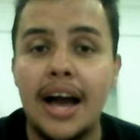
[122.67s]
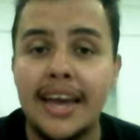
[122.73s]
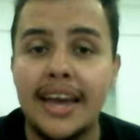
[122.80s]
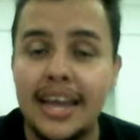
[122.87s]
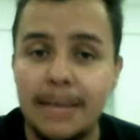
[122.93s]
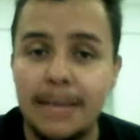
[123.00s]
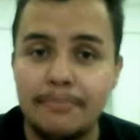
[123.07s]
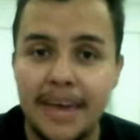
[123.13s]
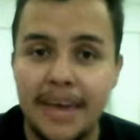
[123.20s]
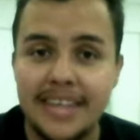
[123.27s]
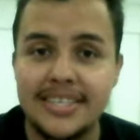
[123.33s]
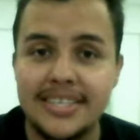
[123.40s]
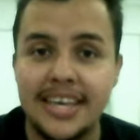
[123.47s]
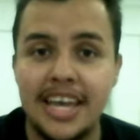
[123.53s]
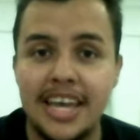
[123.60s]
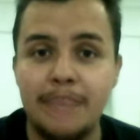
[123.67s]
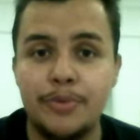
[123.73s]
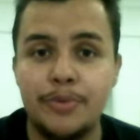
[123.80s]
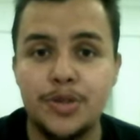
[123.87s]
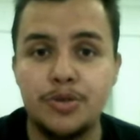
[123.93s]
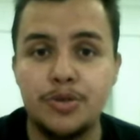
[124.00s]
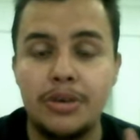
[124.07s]
Aquela peça que ele
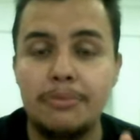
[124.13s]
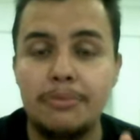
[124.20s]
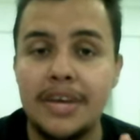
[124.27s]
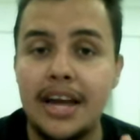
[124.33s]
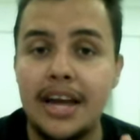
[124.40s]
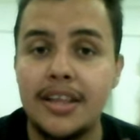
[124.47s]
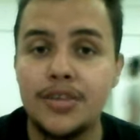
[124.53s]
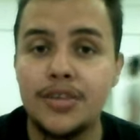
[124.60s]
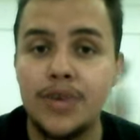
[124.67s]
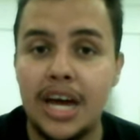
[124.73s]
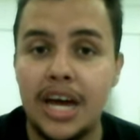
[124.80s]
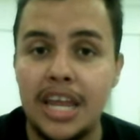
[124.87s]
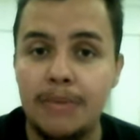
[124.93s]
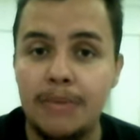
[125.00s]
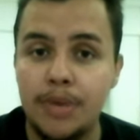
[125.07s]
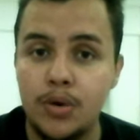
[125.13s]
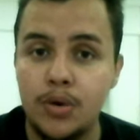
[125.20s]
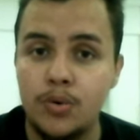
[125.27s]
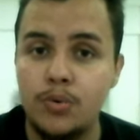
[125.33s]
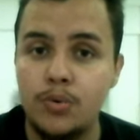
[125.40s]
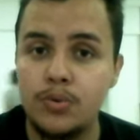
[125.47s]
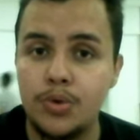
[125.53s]
possui em Piratas do Caribe
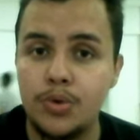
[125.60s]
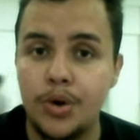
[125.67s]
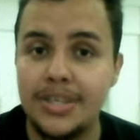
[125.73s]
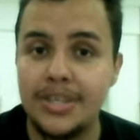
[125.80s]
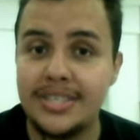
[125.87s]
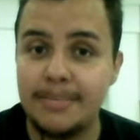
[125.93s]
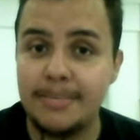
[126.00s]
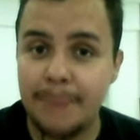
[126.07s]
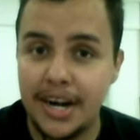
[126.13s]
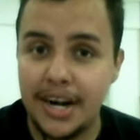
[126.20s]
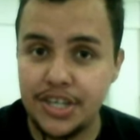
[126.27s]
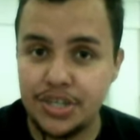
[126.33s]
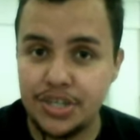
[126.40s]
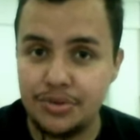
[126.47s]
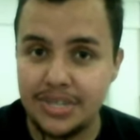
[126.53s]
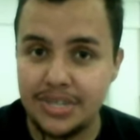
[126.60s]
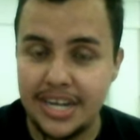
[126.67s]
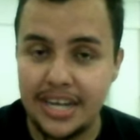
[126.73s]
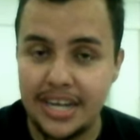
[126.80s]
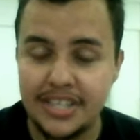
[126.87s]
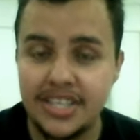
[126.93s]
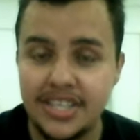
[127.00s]
1, 2 e parte do
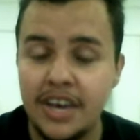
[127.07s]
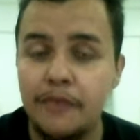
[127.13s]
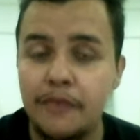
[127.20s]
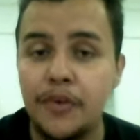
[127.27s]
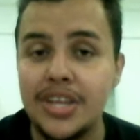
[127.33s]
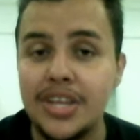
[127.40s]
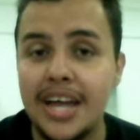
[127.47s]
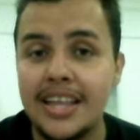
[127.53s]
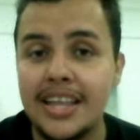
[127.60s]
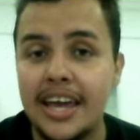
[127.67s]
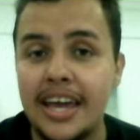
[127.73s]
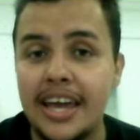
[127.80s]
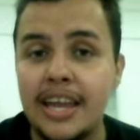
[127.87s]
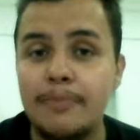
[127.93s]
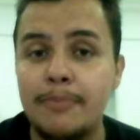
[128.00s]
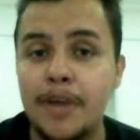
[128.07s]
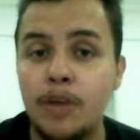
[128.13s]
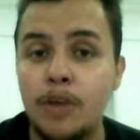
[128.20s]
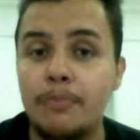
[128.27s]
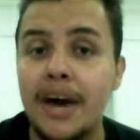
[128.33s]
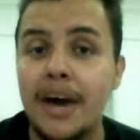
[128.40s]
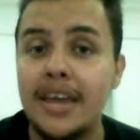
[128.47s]
3 foi dada a ele
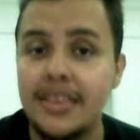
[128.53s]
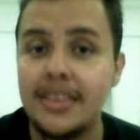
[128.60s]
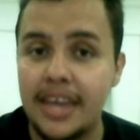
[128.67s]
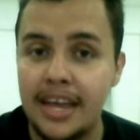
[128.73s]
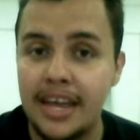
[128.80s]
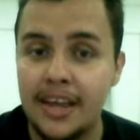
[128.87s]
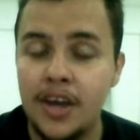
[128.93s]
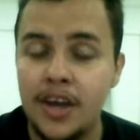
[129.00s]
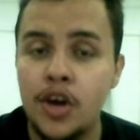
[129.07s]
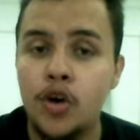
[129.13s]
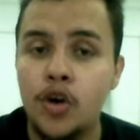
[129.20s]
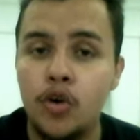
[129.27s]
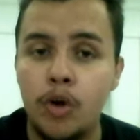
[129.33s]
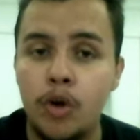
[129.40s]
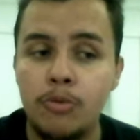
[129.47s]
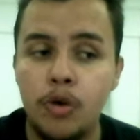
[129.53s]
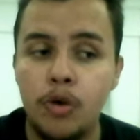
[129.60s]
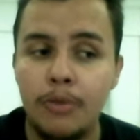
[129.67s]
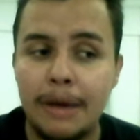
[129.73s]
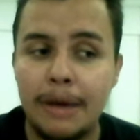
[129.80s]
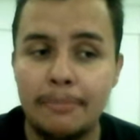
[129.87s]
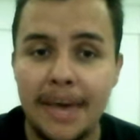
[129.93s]
pelo pai dele como
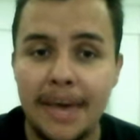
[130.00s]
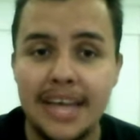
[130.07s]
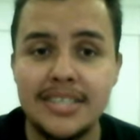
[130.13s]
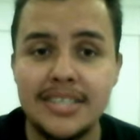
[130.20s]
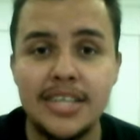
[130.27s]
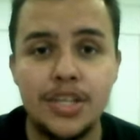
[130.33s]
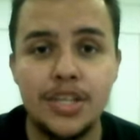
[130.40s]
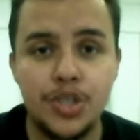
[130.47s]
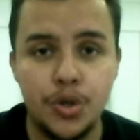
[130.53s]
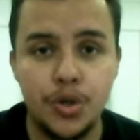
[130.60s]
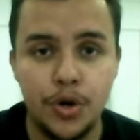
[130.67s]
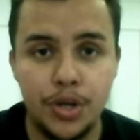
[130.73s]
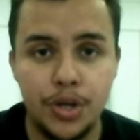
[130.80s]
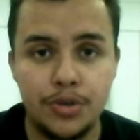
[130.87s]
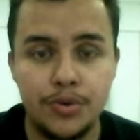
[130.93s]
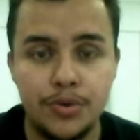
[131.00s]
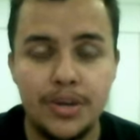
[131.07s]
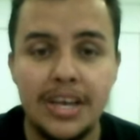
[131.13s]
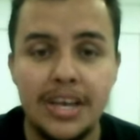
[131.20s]
uma peça de oito,